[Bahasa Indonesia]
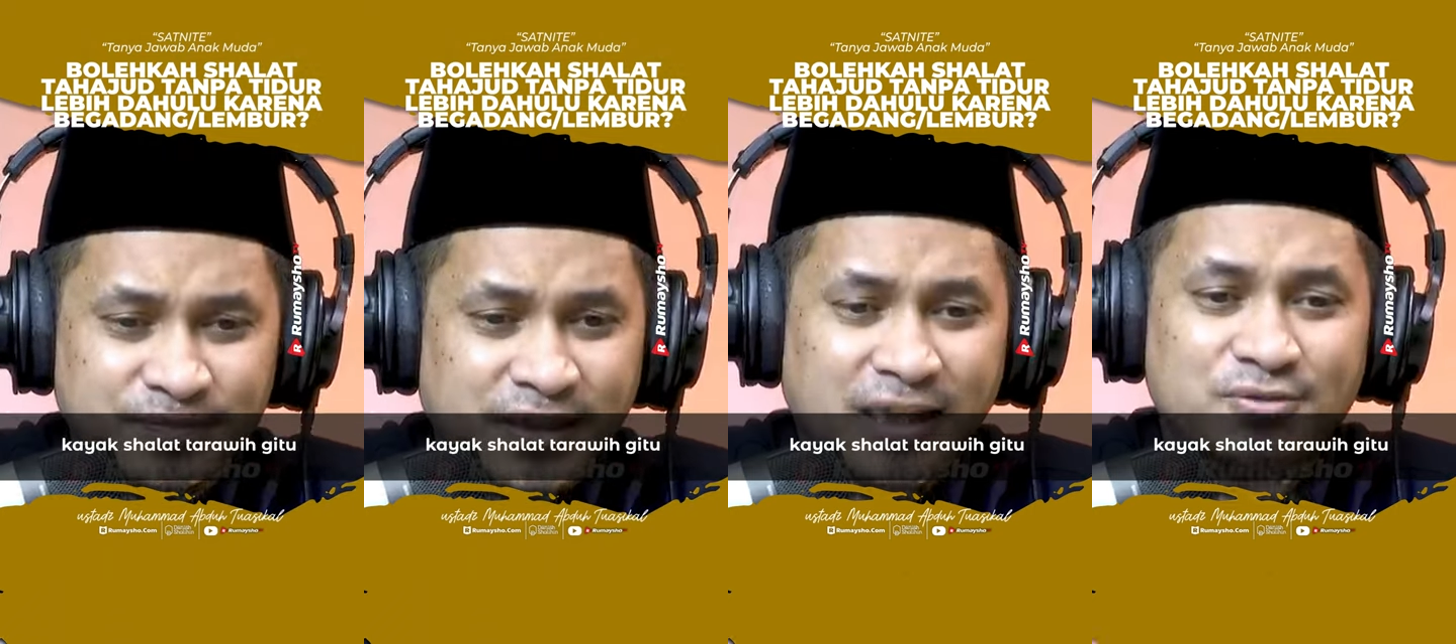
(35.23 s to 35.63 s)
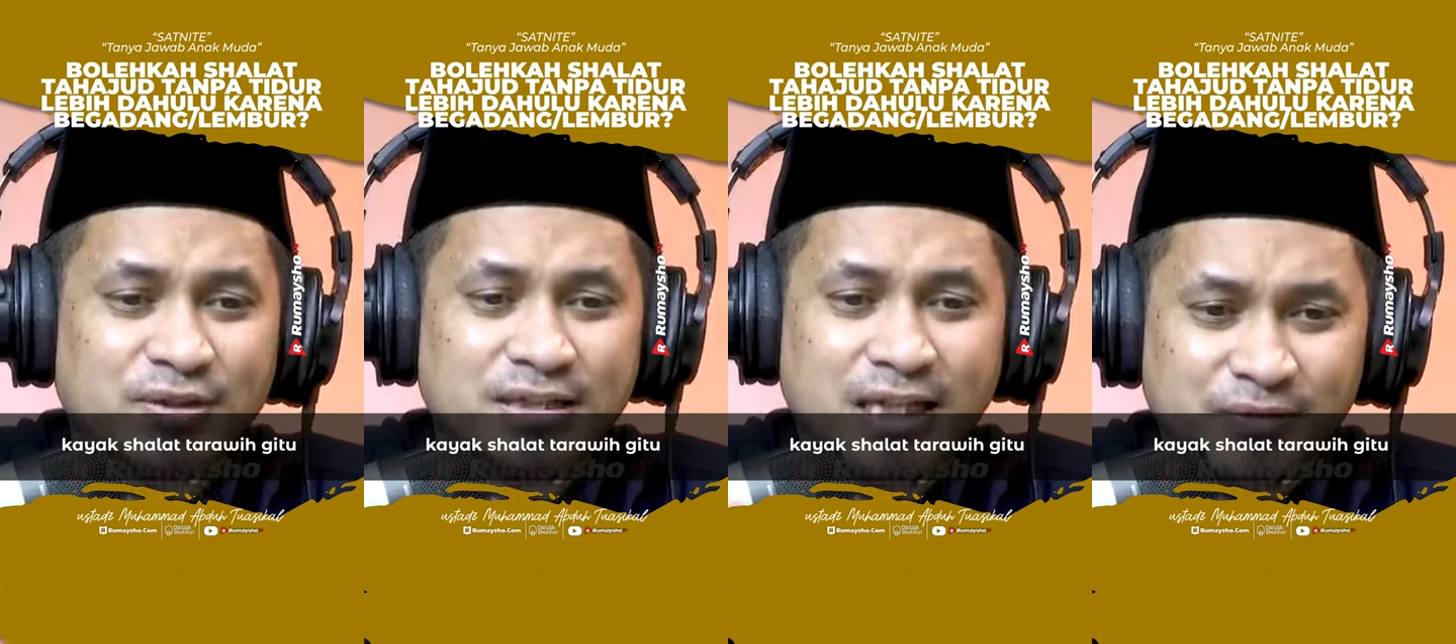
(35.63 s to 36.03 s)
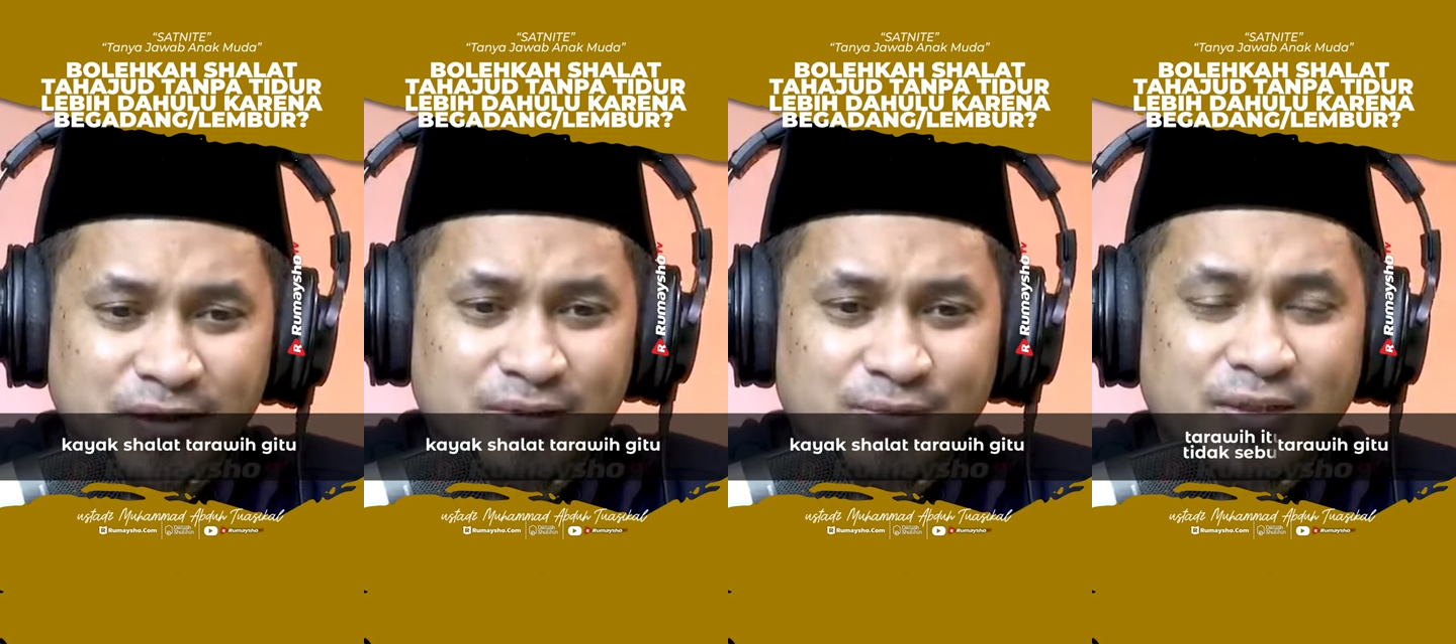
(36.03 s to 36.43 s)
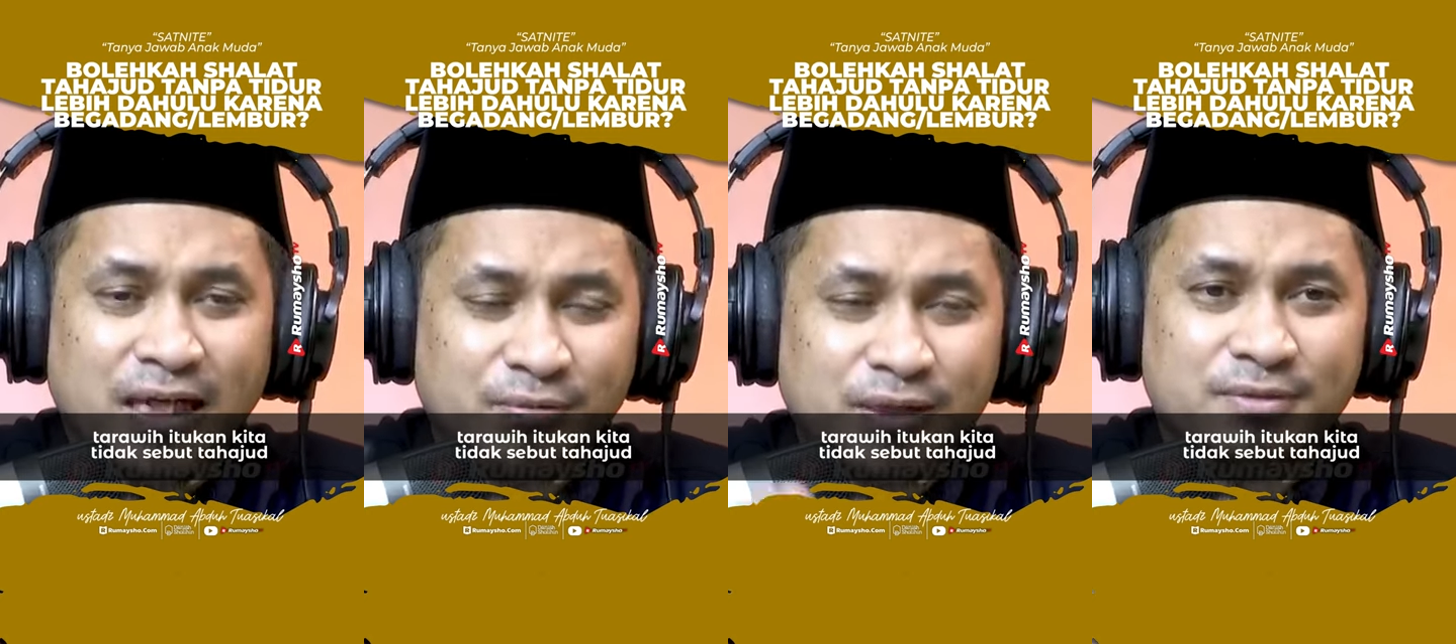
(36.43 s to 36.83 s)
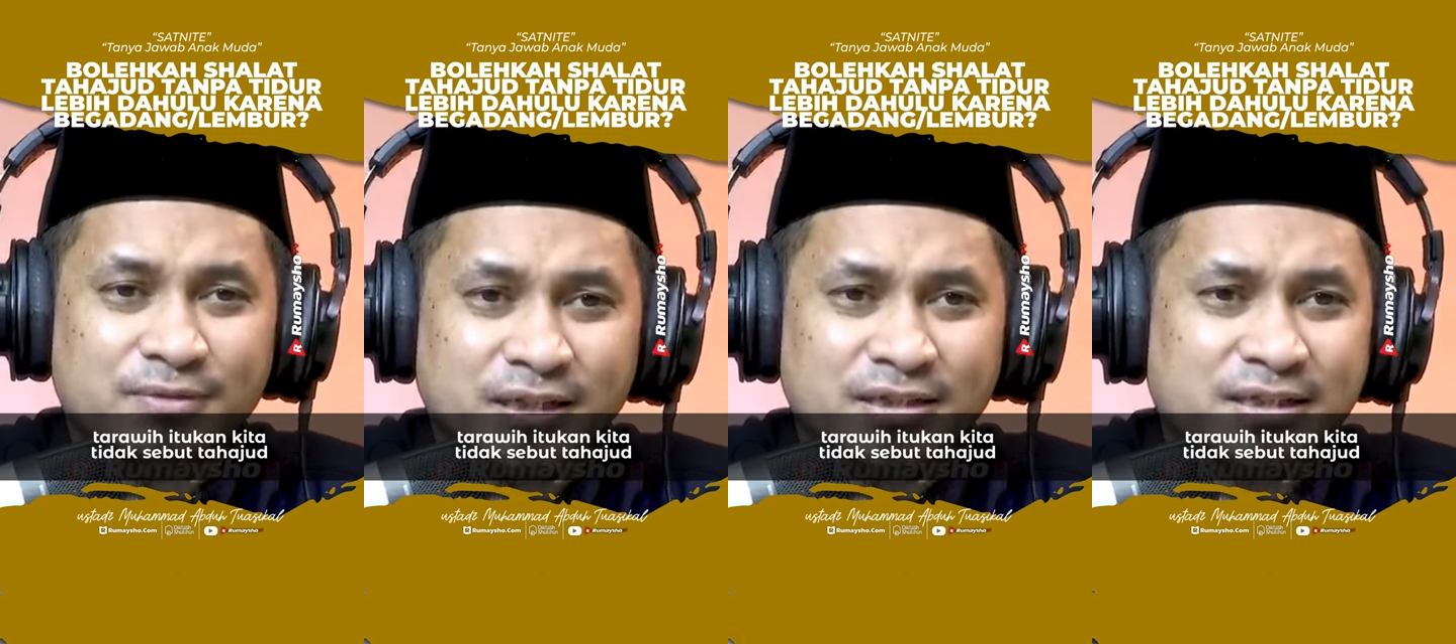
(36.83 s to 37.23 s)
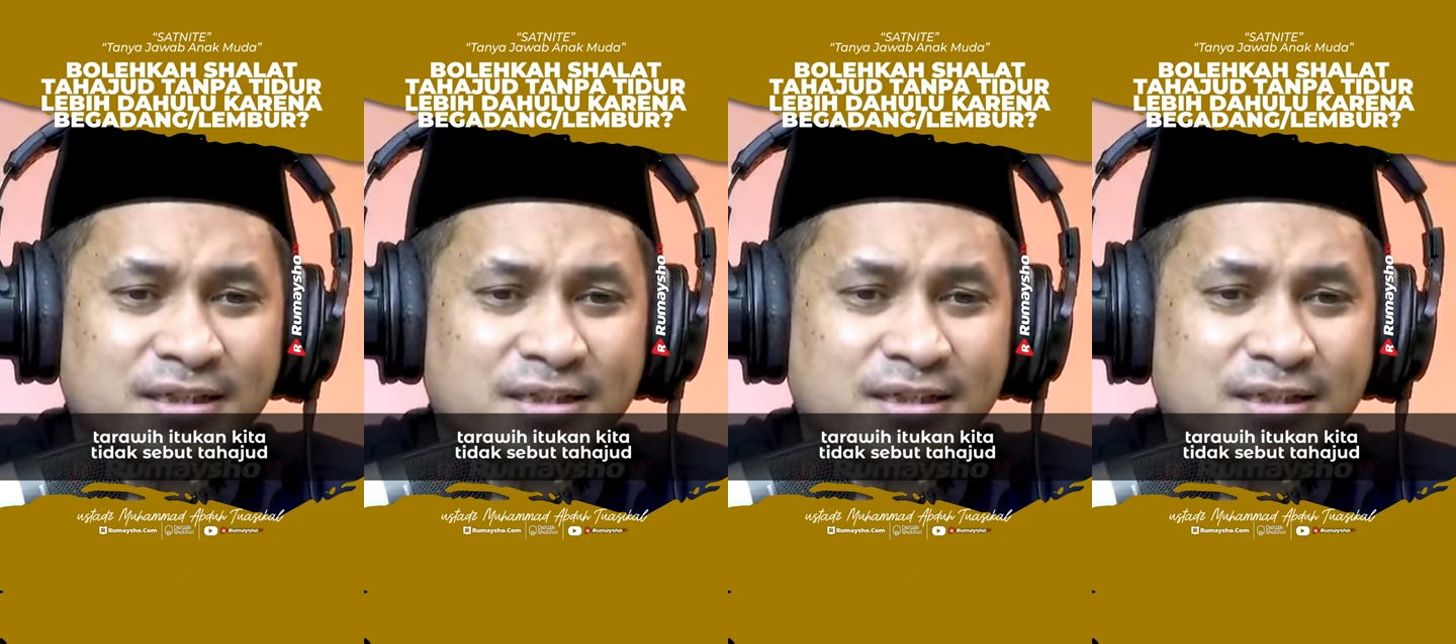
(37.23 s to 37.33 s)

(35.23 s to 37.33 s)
Kayak sholat tarawih gitu, tarawih itu kan kita